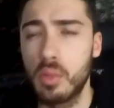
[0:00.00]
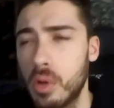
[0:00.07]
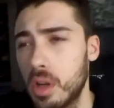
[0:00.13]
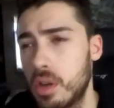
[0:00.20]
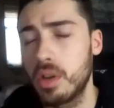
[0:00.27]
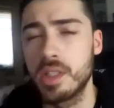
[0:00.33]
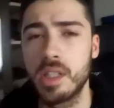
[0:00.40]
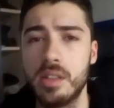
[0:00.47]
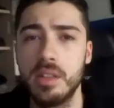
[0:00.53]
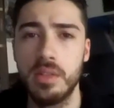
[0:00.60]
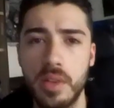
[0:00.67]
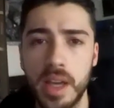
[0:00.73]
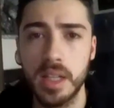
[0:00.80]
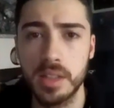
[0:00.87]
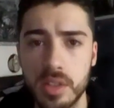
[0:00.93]
qualcosa di
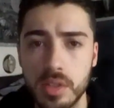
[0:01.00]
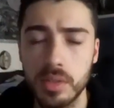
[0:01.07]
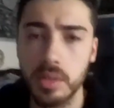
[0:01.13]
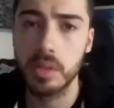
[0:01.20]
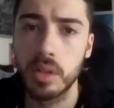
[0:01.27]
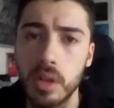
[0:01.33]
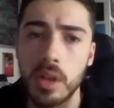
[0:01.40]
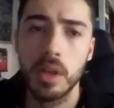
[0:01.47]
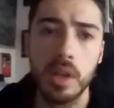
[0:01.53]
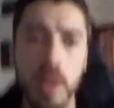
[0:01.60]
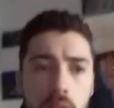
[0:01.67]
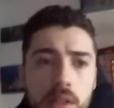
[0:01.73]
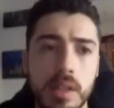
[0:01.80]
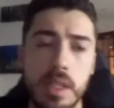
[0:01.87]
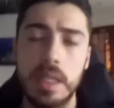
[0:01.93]
diverso
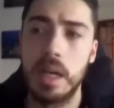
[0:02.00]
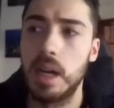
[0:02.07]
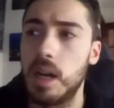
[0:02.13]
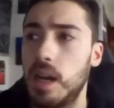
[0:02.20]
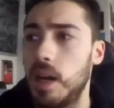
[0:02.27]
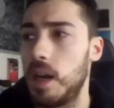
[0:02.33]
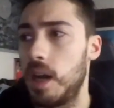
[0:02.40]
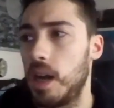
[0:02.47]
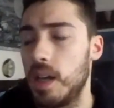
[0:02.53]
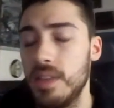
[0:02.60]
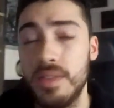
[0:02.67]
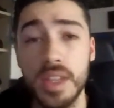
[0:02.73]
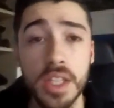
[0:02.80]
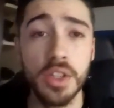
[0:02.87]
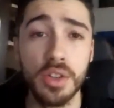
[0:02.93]
dai
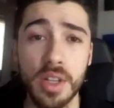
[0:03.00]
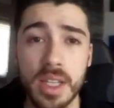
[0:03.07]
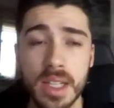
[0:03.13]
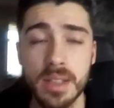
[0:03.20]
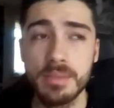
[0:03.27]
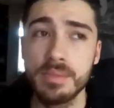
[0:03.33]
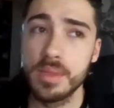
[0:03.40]
video che